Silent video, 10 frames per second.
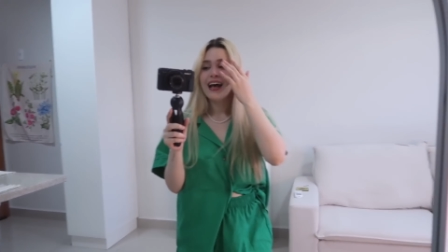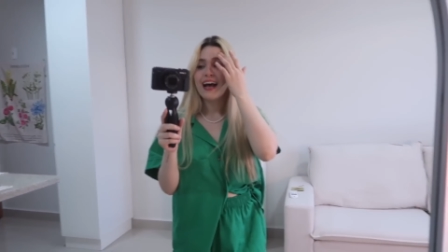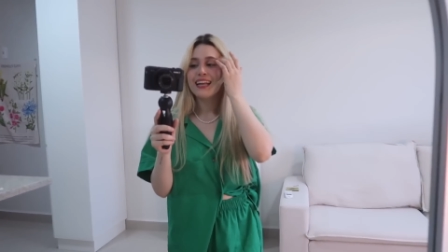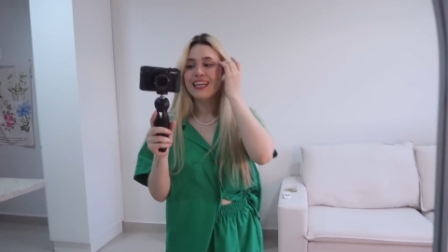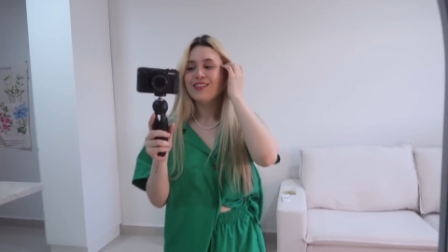
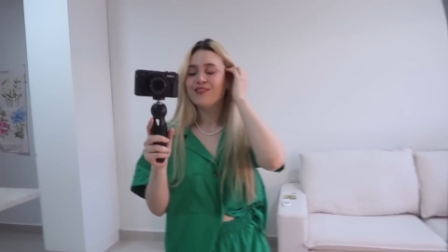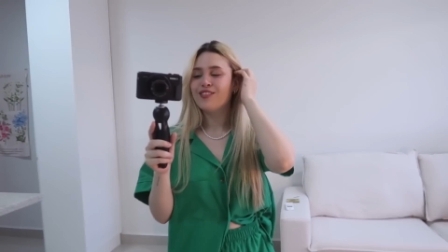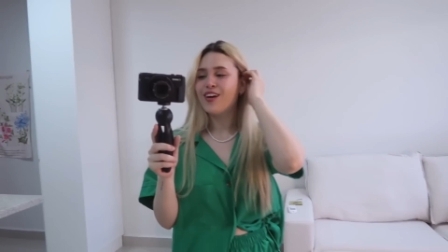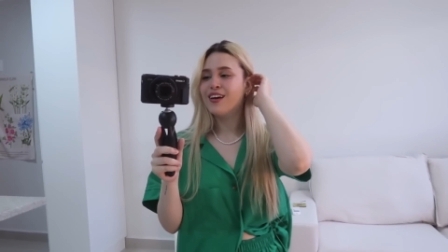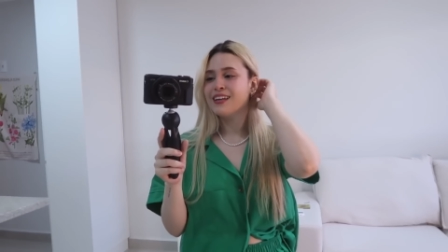aqui no
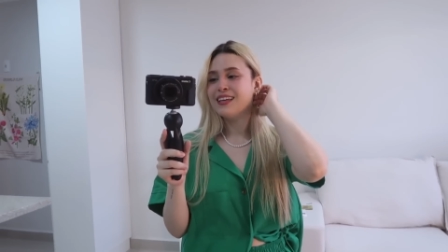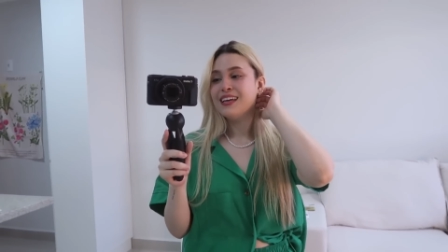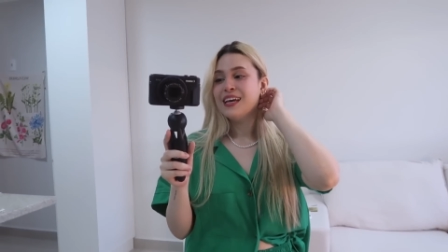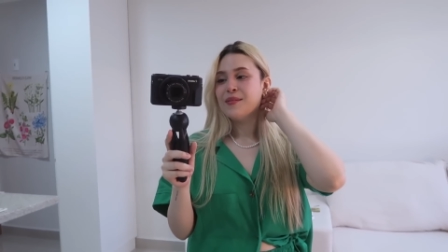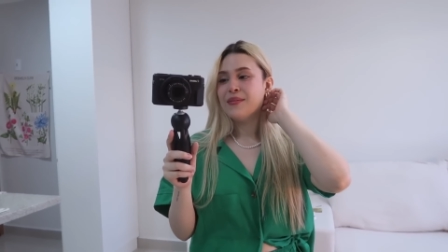
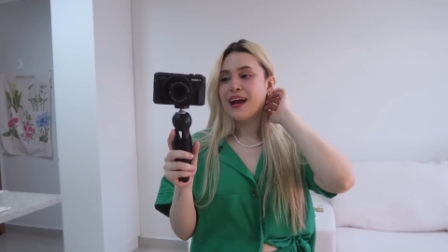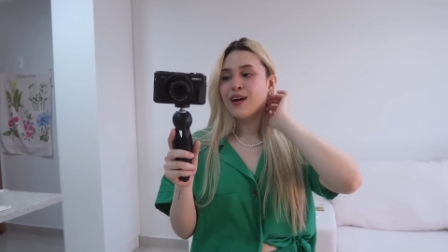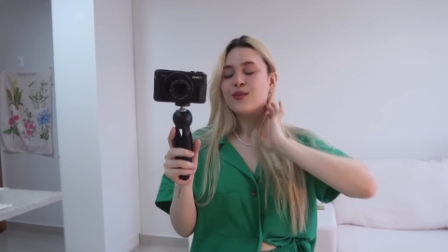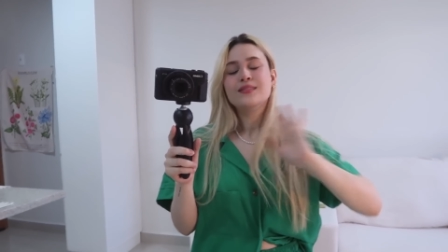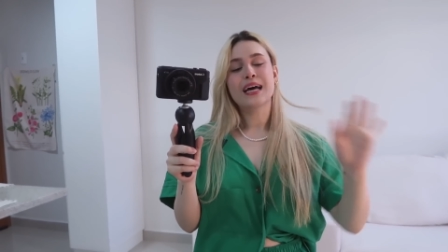vlog
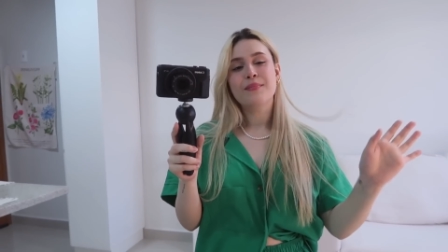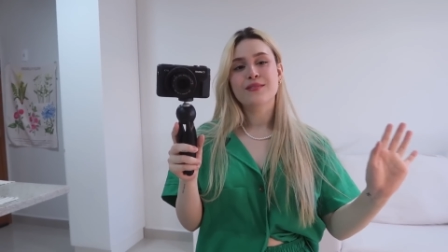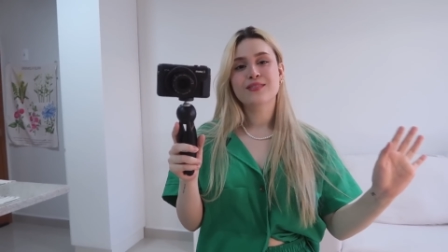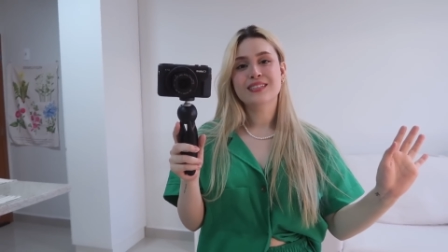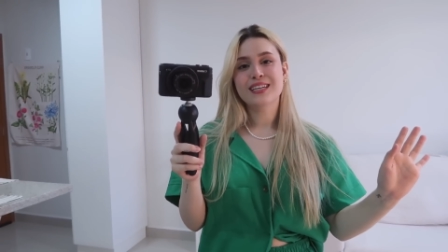para contar
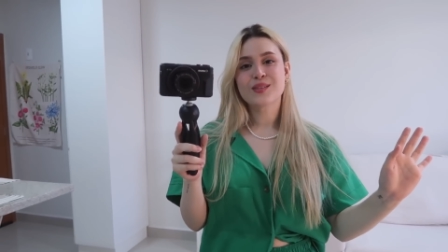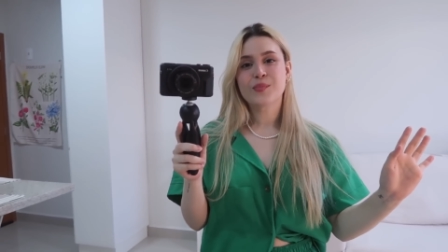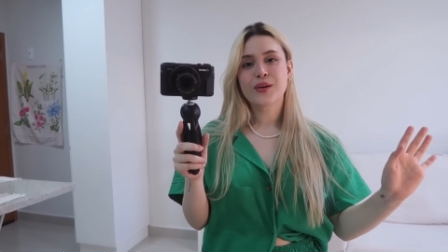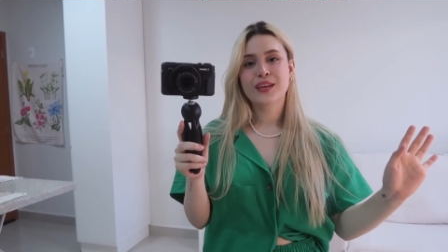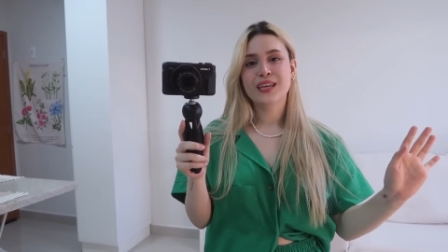para vocês um
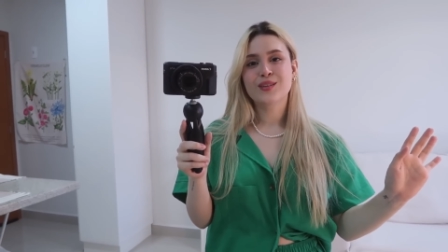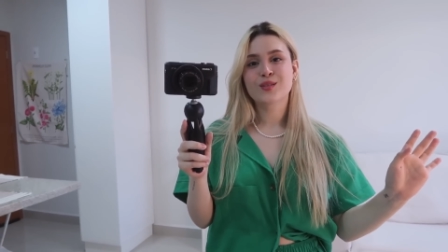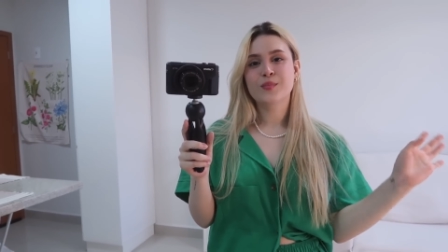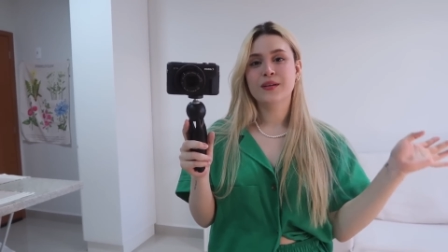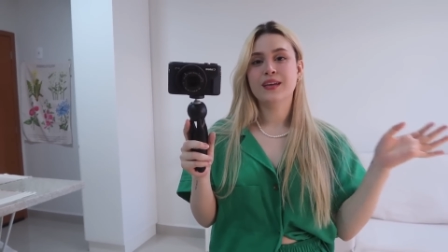pouquinho
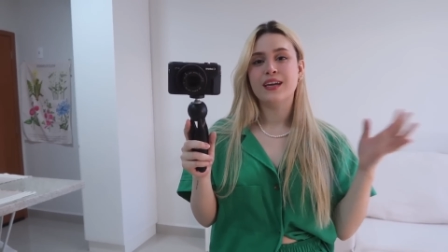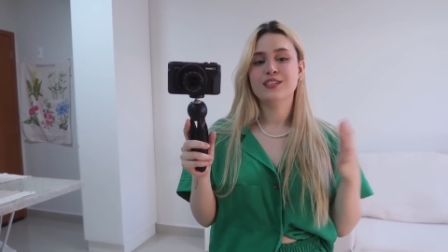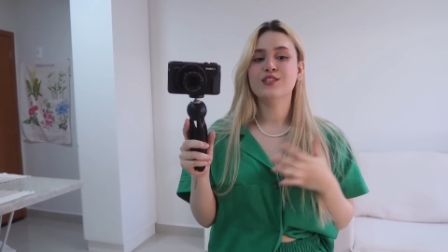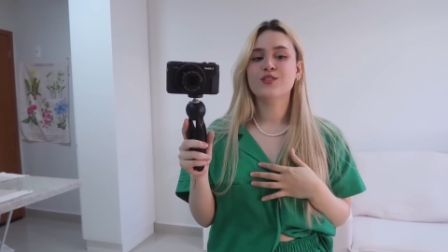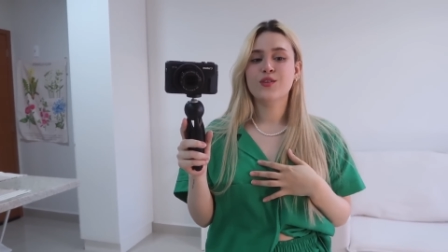do porquê que a
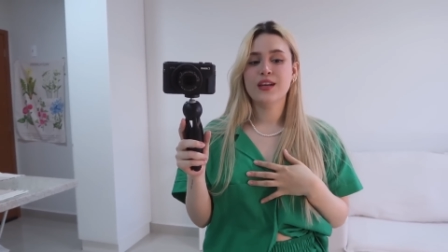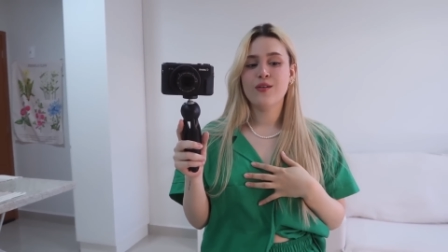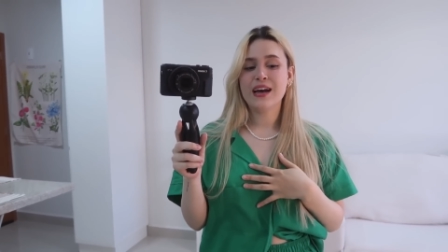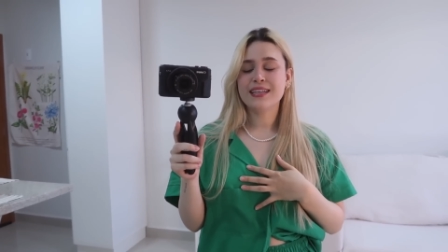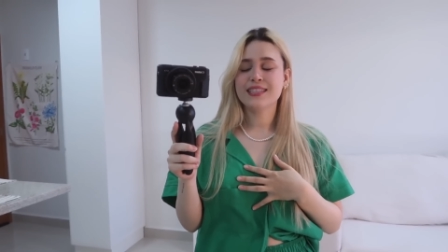gente
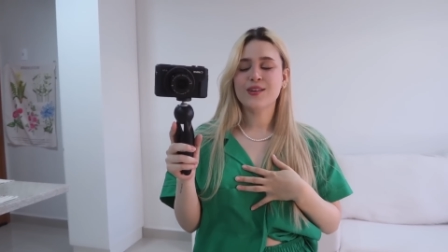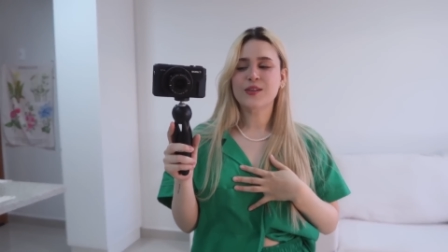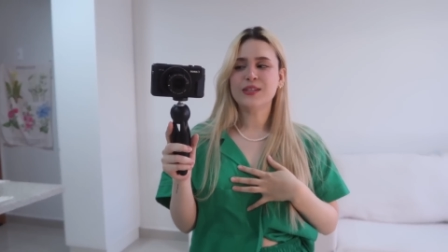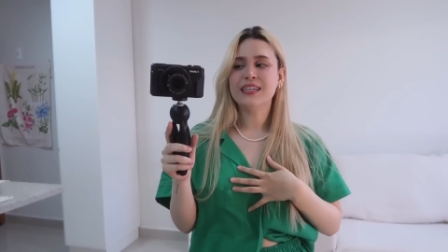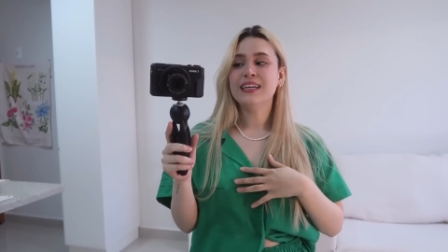escolheu essa
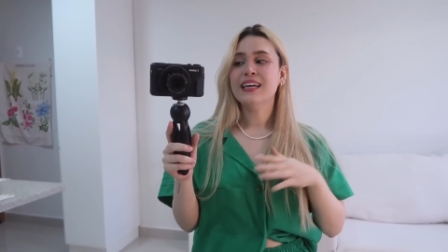cor